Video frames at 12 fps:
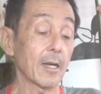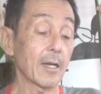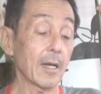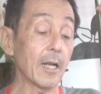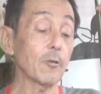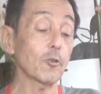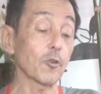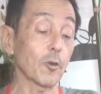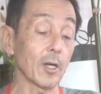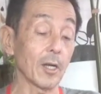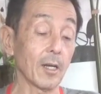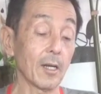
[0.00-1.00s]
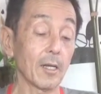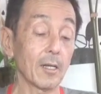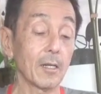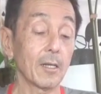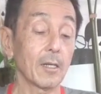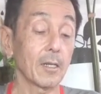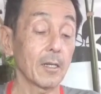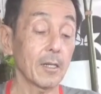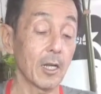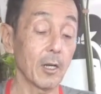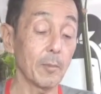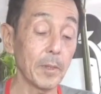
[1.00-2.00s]
彼女が
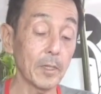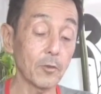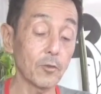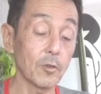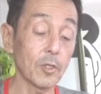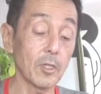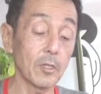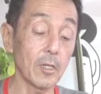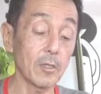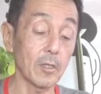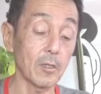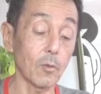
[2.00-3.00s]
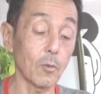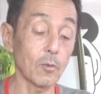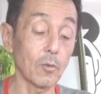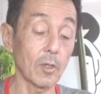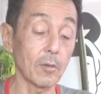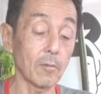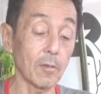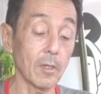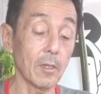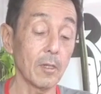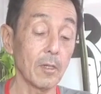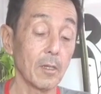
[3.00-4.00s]
カラパン出身だったってことなのか
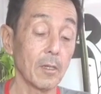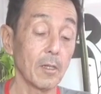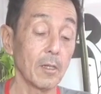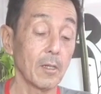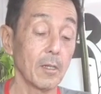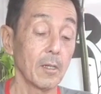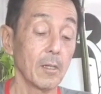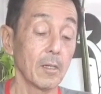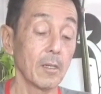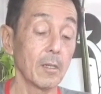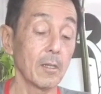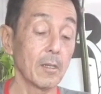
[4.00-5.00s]
な。去